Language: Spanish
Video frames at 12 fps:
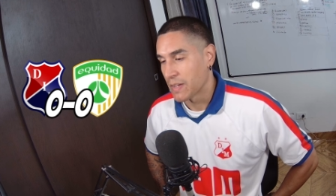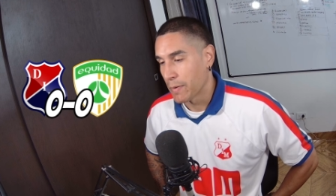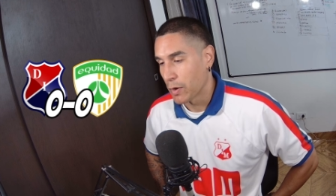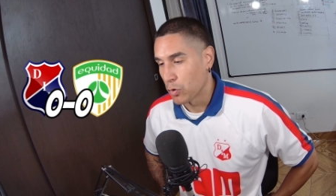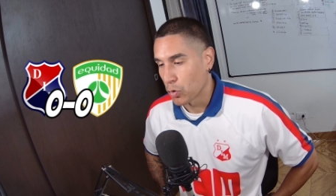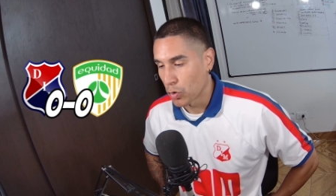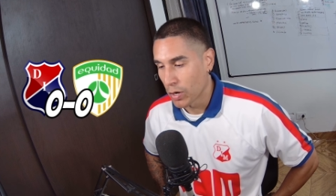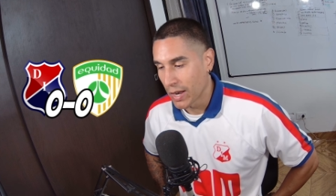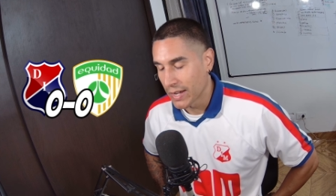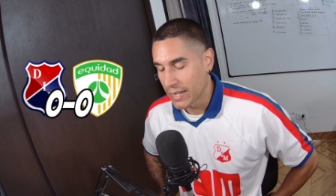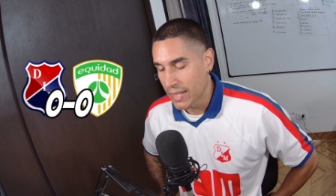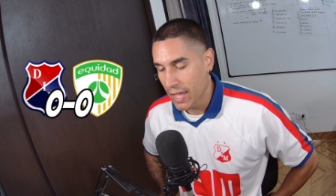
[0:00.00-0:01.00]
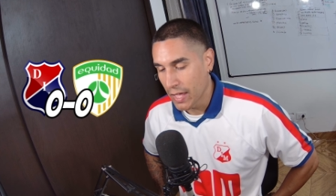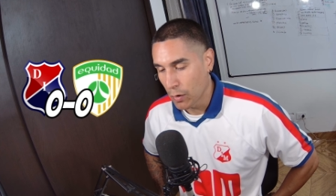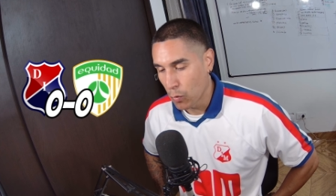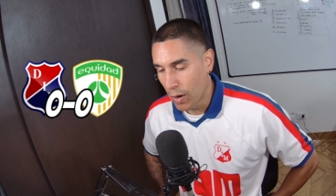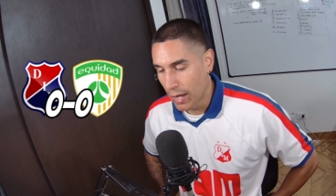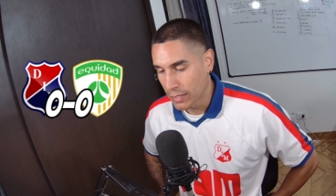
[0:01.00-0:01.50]
Se mejoró con la línea
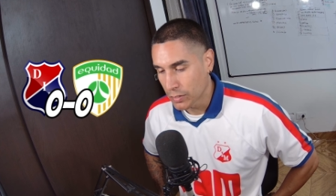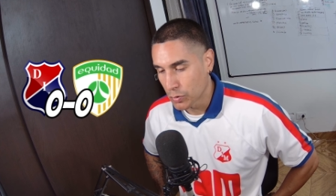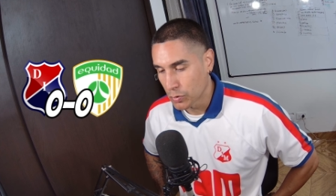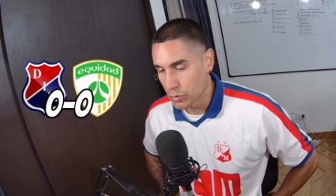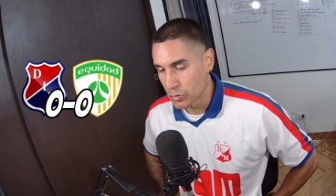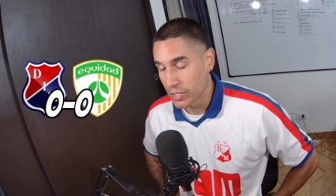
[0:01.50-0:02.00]
de cuatro.